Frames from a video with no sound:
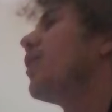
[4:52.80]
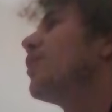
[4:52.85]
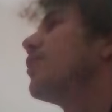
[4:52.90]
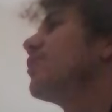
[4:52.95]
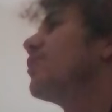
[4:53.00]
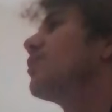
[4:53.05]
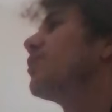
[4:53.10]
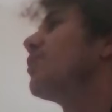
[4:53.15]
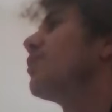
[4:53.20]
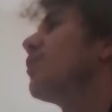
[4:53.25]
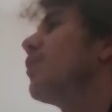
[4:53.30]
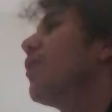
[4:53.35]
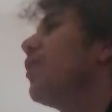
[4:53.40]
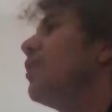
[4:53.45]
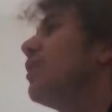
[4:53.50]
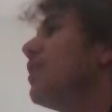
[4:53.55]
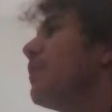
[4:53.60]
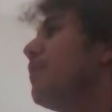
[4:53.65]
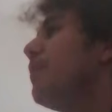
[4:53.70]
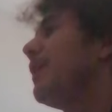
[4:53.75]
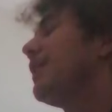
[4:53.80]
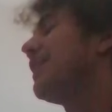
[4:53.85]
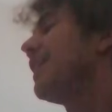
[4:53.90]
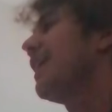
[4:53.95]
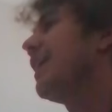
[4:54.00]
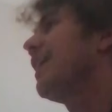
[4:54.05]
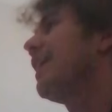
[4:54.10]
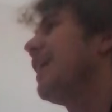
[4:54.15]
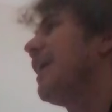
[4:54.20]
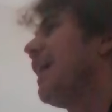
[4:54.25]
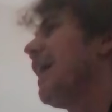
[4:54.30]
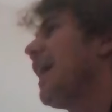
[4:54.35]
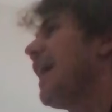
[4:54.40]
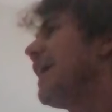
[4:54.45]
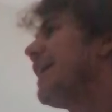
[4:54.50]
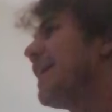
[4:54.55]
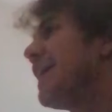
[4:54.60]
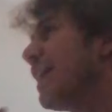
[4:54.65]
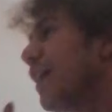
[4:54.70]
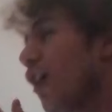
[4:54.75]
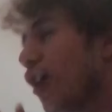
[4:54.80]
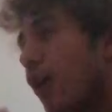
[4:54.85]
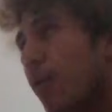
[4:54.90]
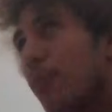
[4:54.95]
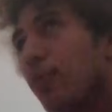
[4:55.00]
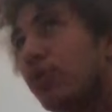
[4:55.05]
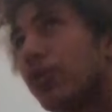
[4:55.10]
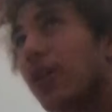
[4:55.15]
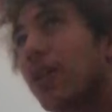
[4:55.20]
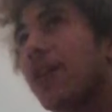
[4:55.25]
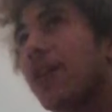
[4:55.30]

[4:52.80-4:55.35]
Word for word: dann könnt ihr bitte einen Abo da